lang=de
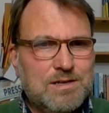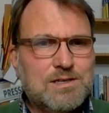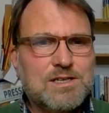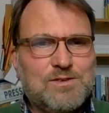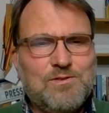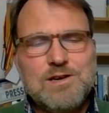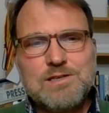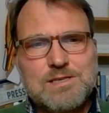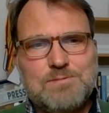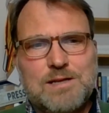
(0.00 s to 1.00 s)
Das
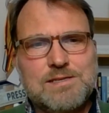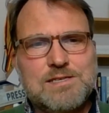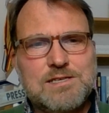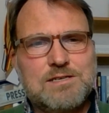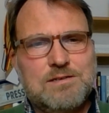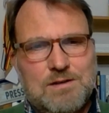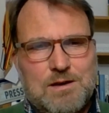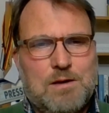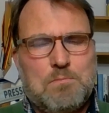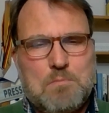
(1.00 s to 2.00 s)
24
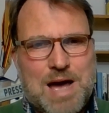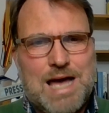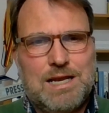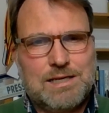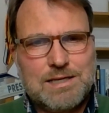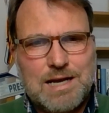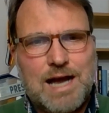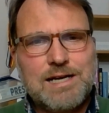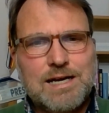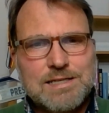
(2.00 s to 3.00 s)
mal
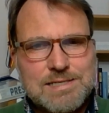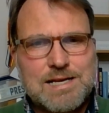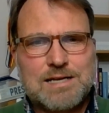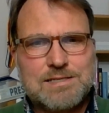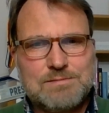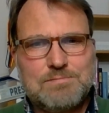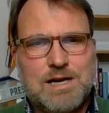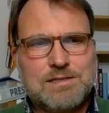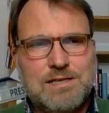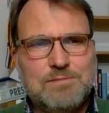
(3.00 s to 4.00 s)
kleinere Sachsen
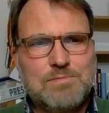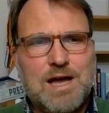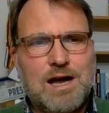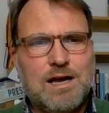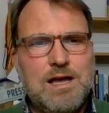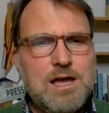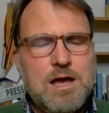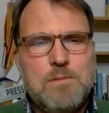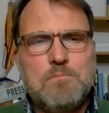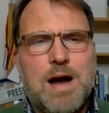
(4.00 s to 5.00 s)
macht demnach
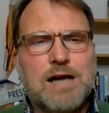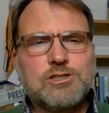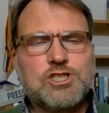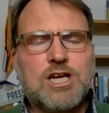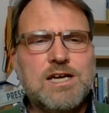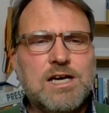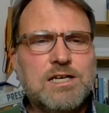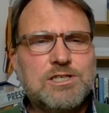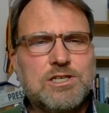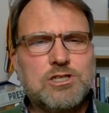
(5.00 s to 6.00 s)

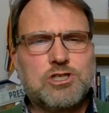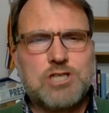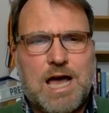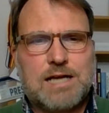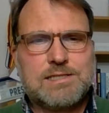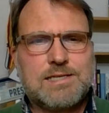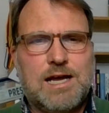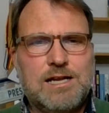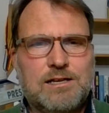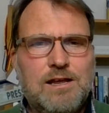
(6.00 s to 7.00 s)
marktschreierische
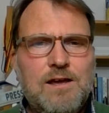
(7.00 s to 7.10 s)
Schlagzeilen